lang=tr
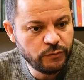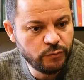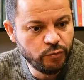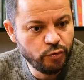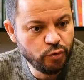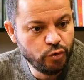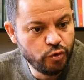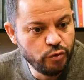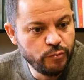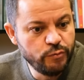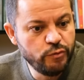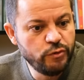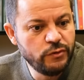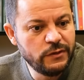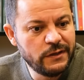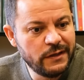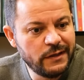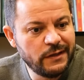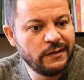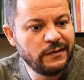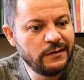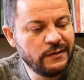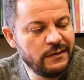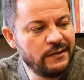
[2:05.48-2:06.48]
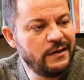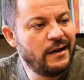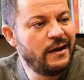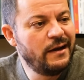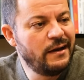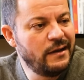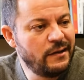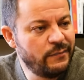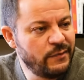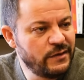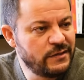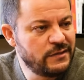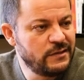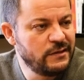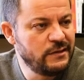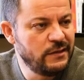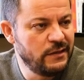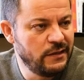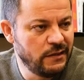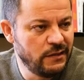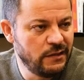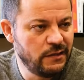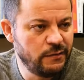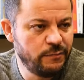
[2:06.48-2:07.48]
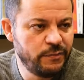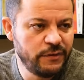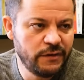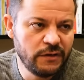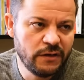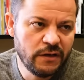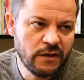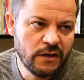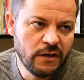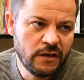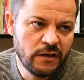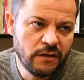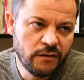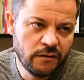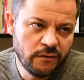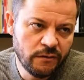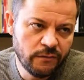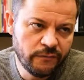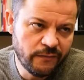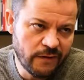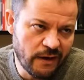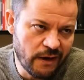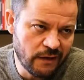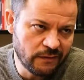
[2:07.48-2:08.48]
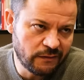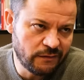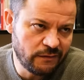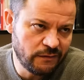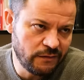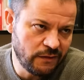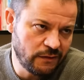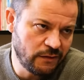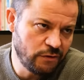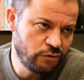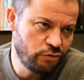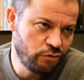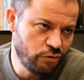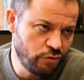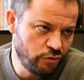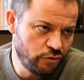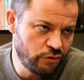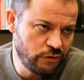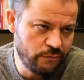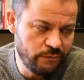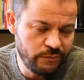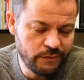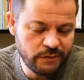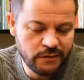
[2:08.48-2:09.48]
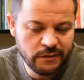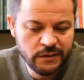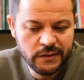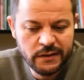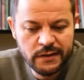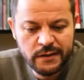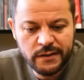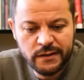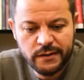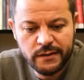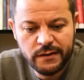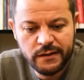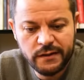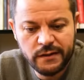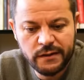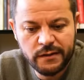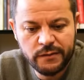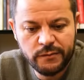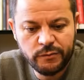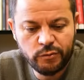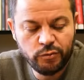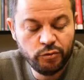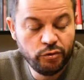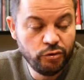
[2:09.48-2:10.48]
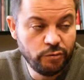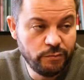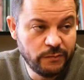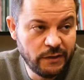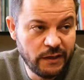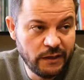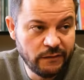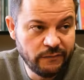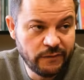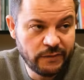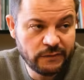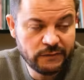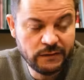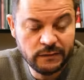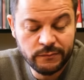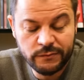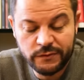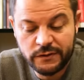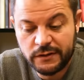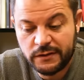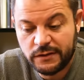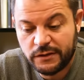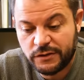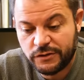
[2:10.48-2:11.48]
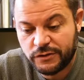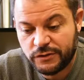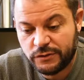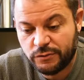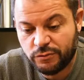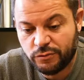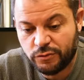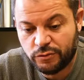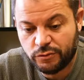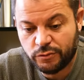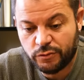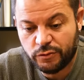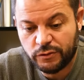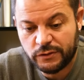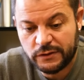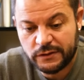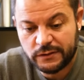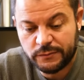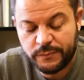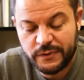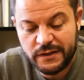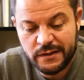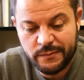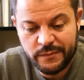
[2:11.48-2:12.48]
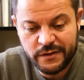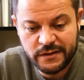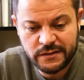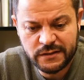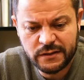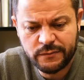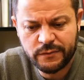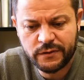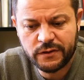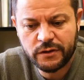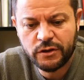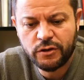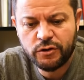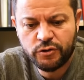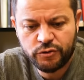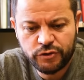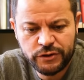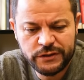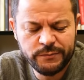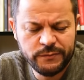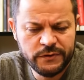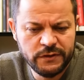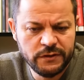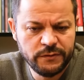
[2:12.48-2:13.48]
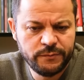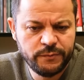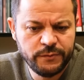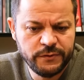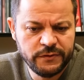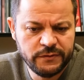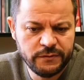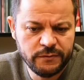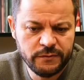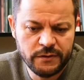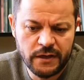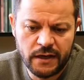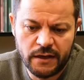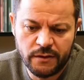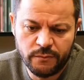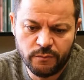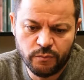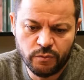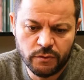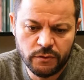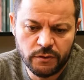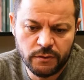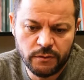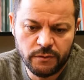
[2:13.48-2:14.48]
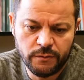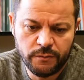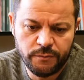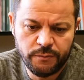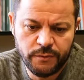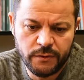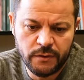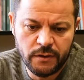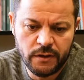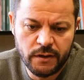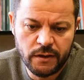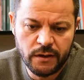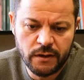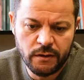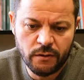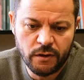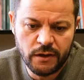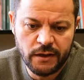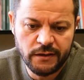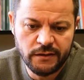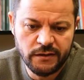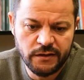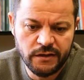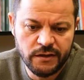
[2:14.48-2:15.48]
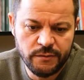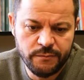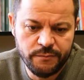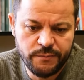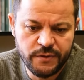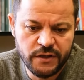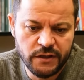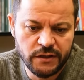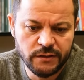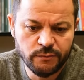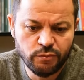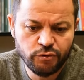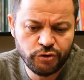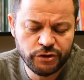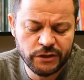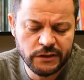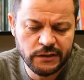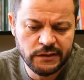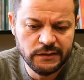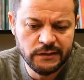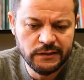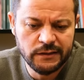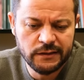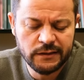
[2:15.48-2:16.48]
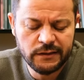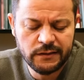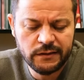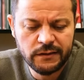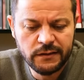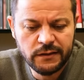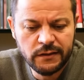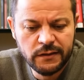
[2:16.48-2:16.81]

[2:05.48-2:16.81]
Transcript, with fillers: güdümünde ilerlemesiyle ilgili bir vaat ya da söz gibi e, duyumlar var. Tabii ne derece doğru onları bilemeyiz ama şimdilik biz yani bu edinim bilgi bu şekilde.